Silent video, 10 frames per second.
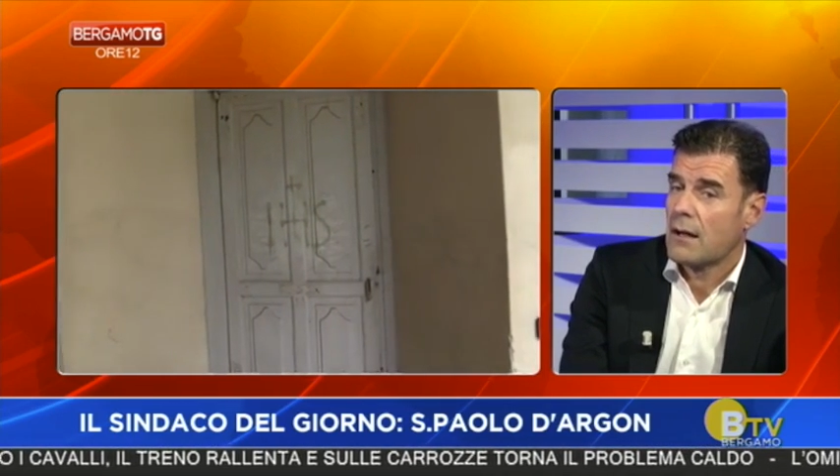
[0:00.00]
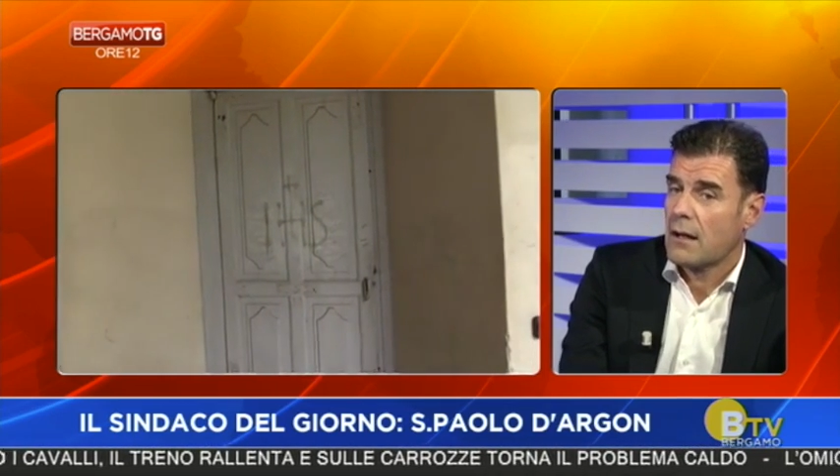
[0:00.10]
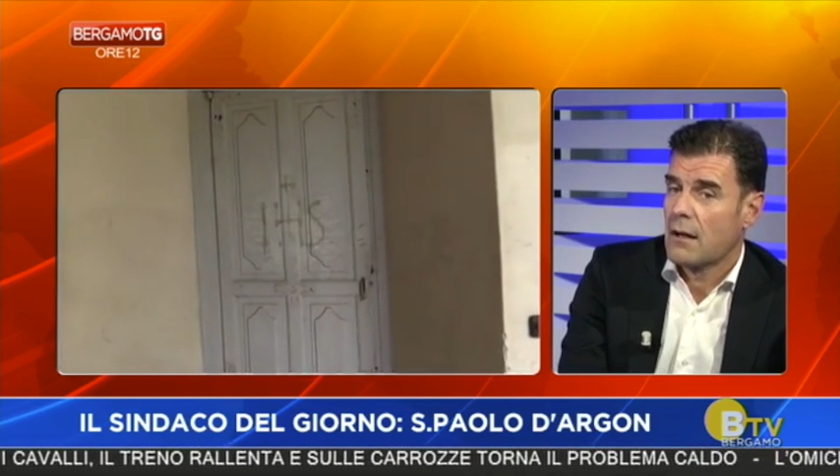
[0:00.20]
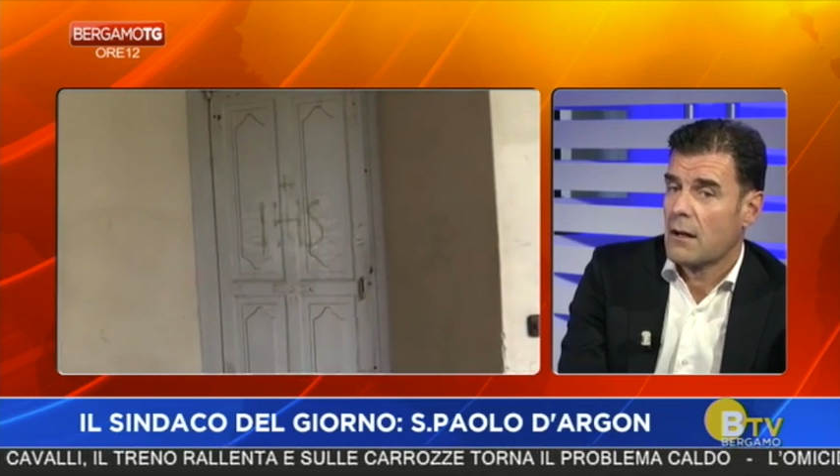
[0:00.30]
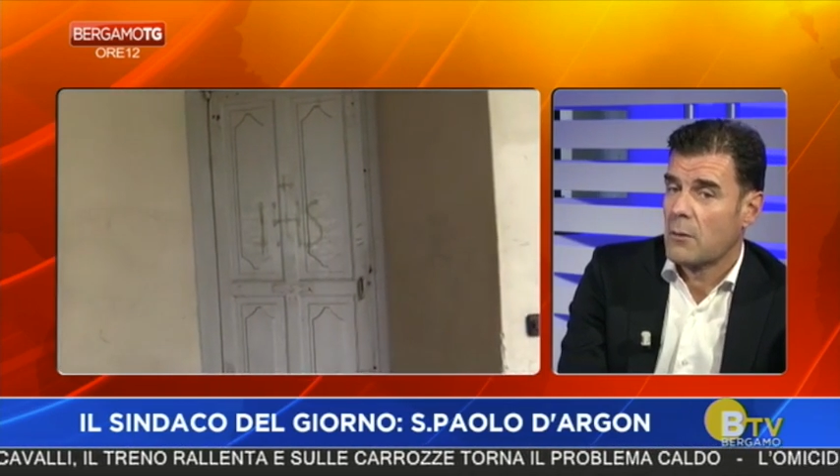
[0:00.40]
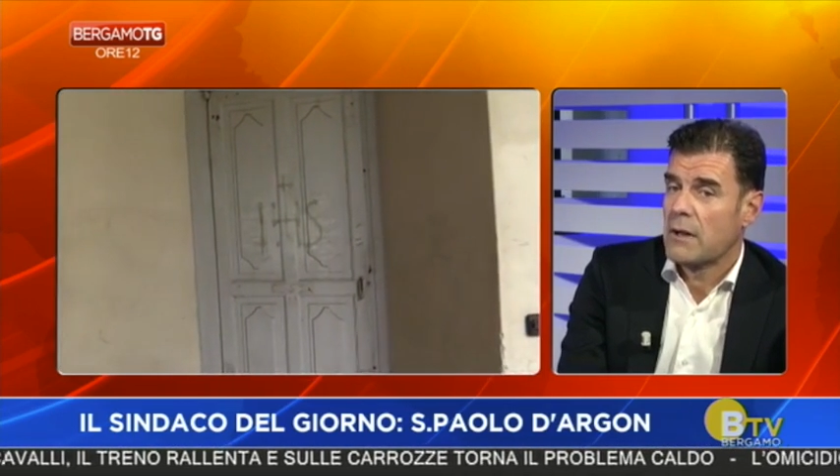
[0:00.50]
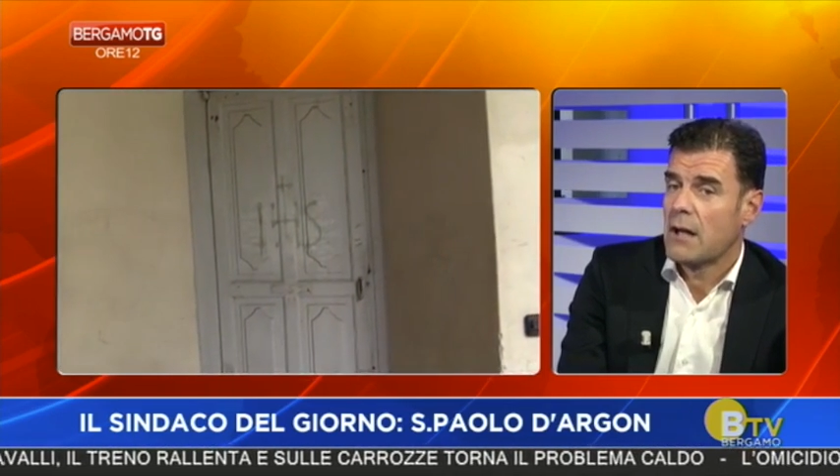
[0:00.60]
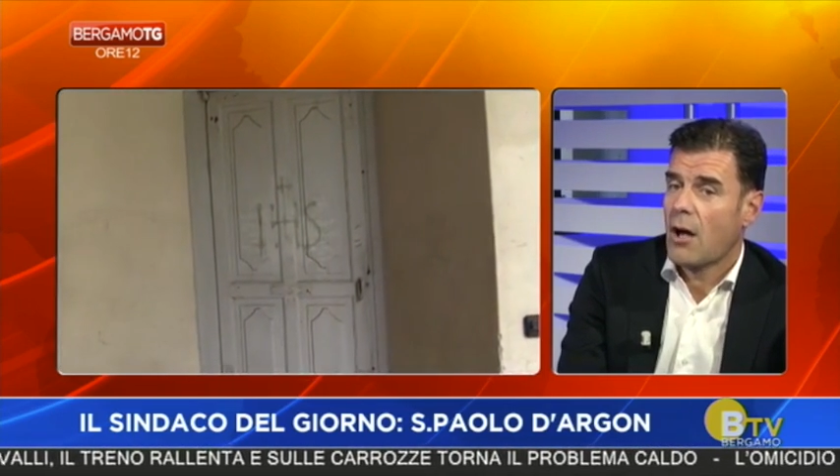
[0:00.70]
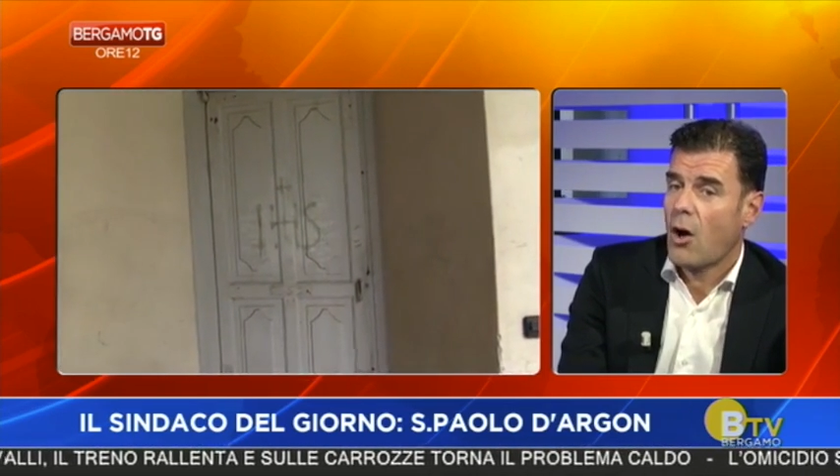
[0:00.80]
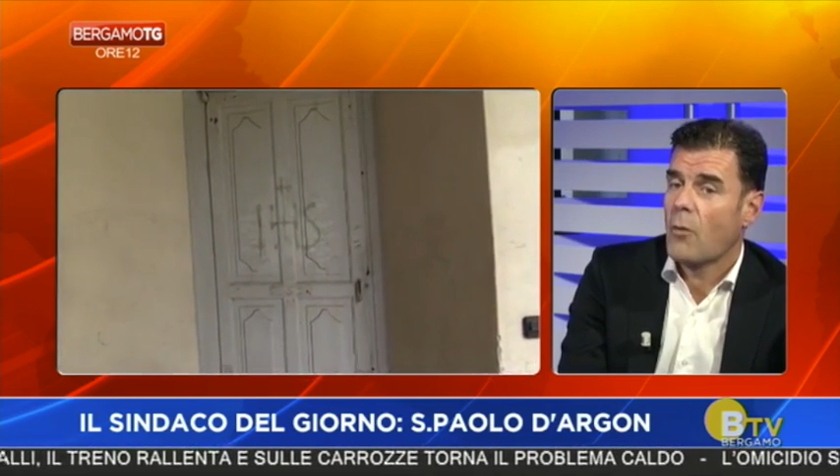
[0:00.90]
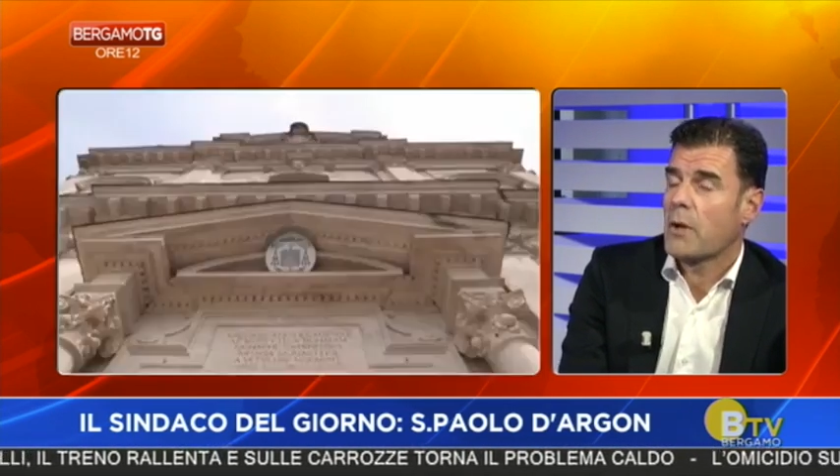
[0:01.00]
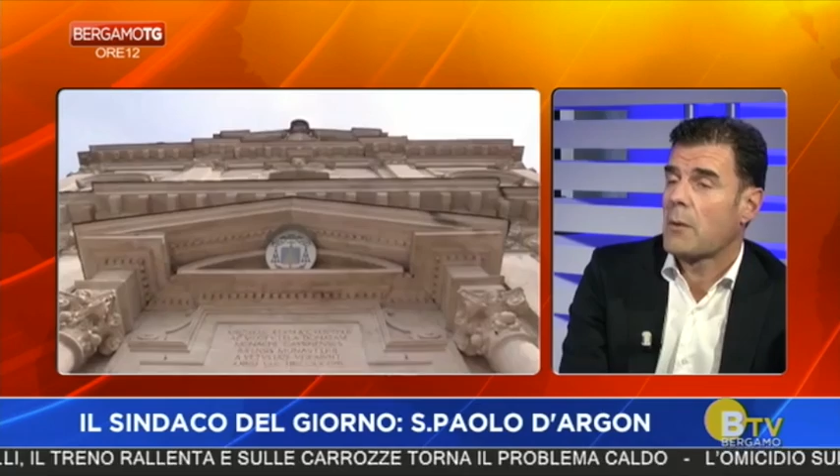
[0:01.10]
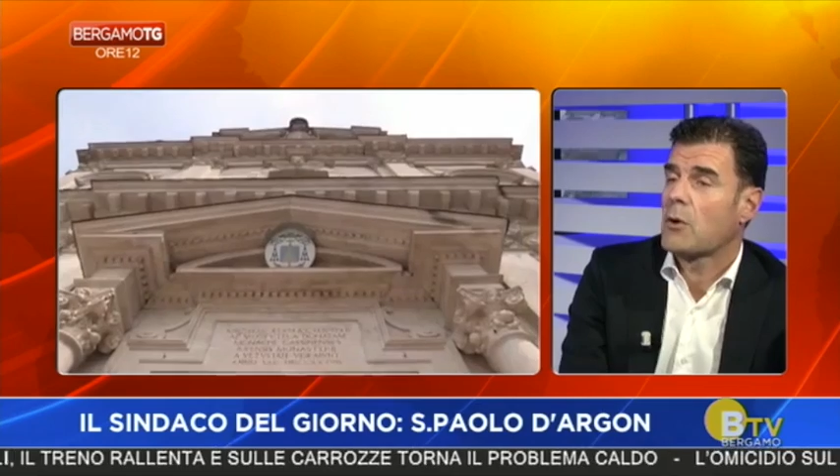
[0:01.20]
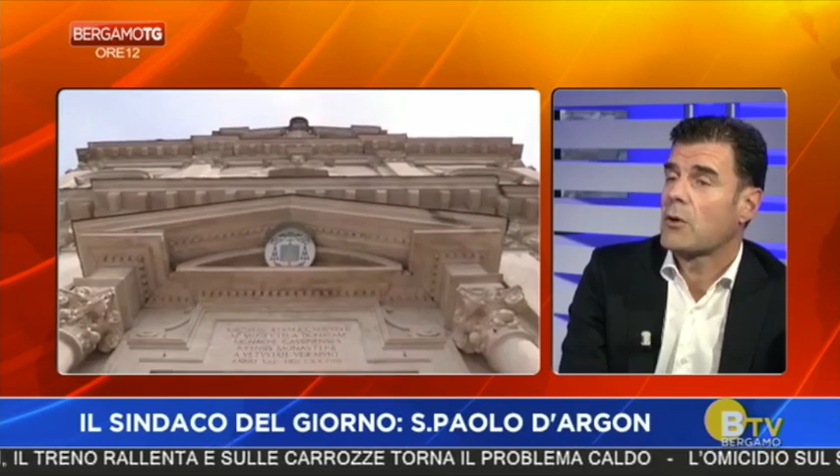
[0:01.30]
Eh, quindi opera